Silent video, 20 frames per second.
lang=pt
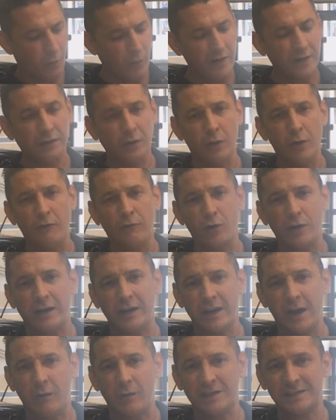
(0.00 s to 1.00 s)
Ou então eu vou
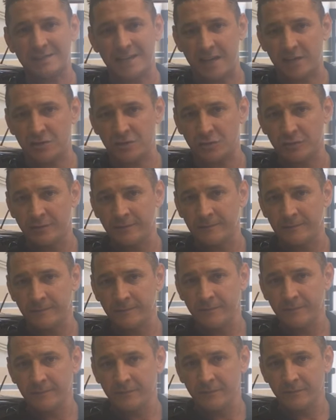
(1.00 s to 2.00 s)
criar um acesso,
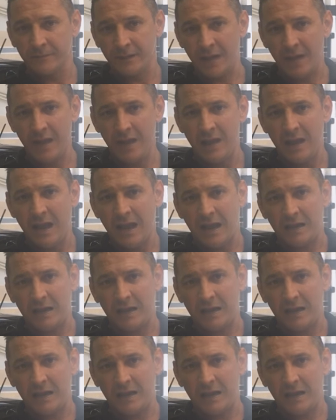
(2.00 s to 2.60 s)
né?